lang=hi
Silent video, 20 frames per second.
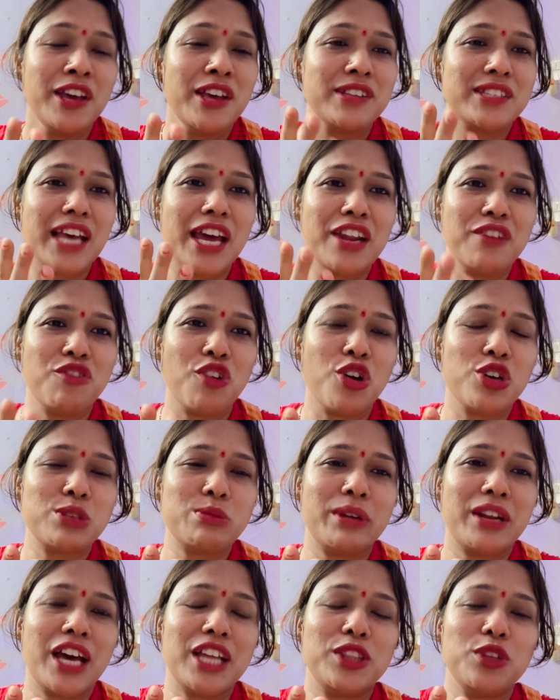सारे ब्लॉग्स
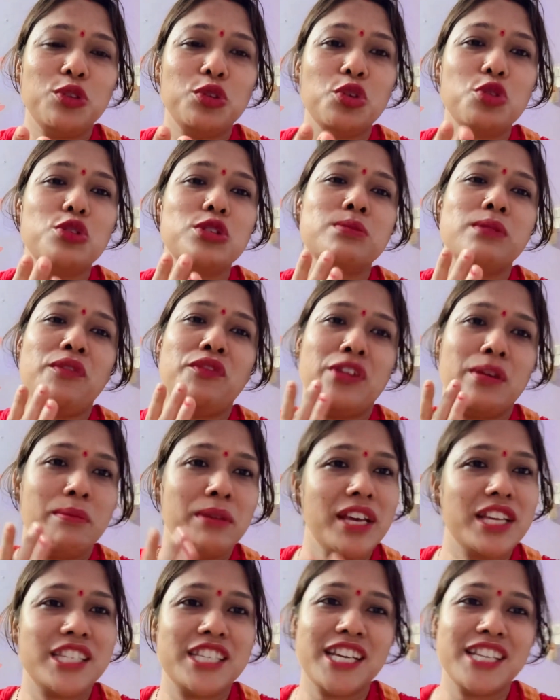बनाती हूँ तो उसमें फिर भी
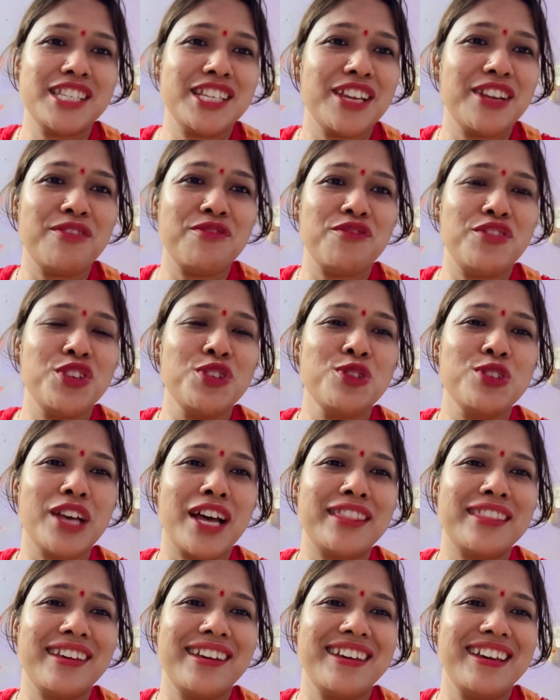अच्छे अच्छे रिव्यूज़
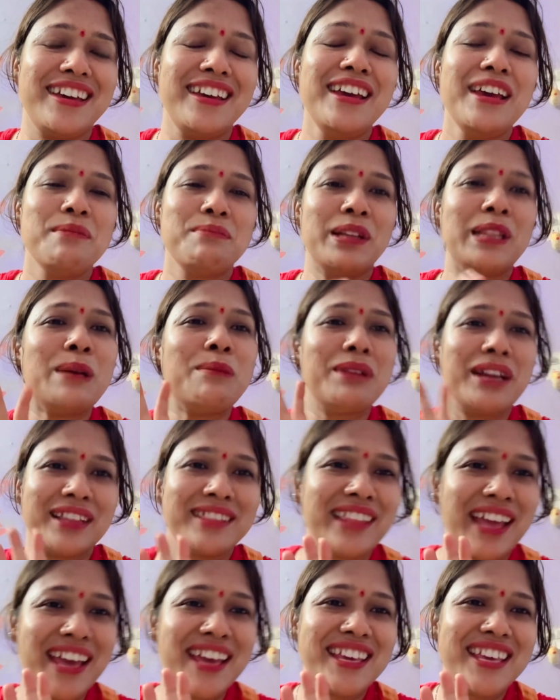आते हैं मतलब
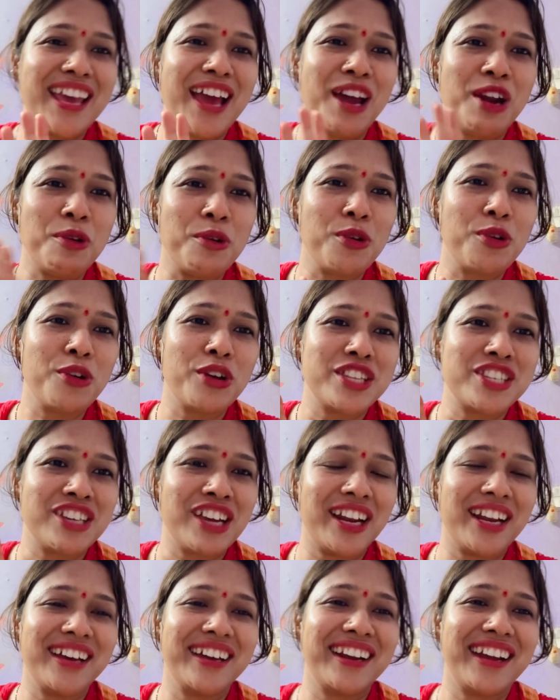लगता है कि हाँ लोगों को अच्छा
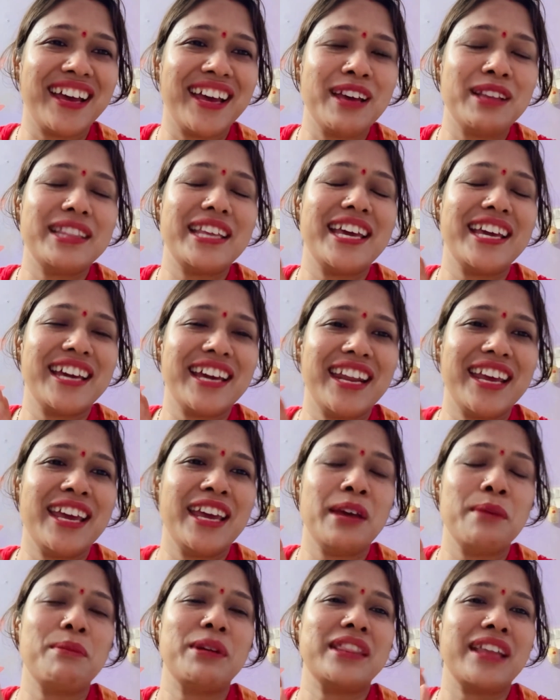लग रहा है देख रहे
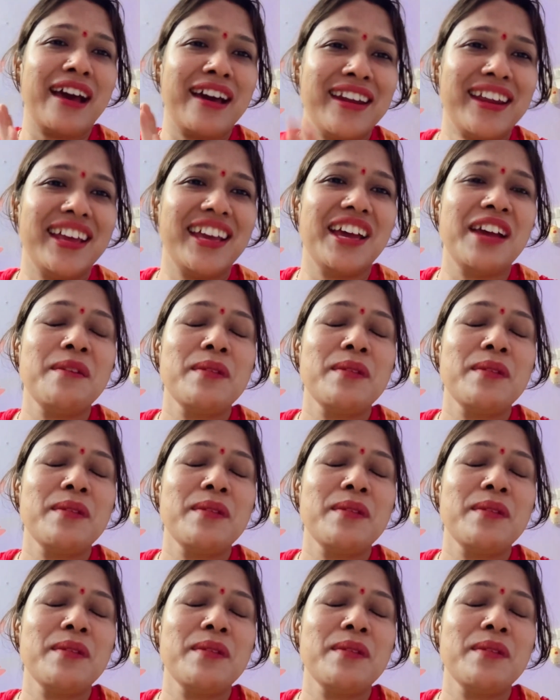हैं बता रहे हैं